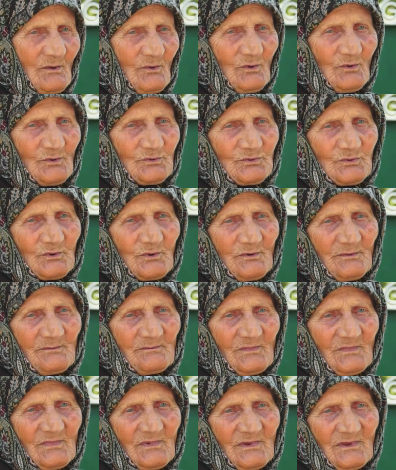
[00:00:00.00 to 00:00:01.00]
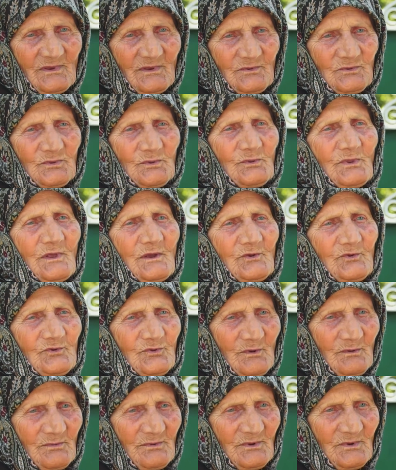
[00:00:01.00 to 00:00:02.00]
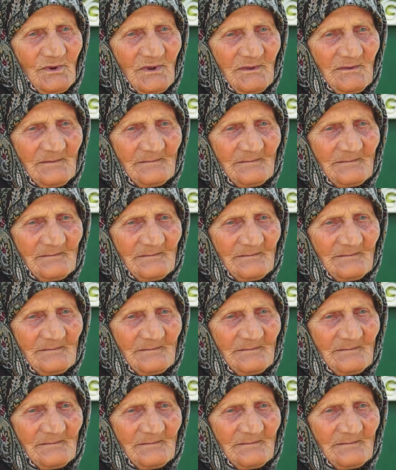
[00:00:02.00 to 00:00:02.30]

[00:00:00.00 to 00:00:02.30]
утром и туда, чтобы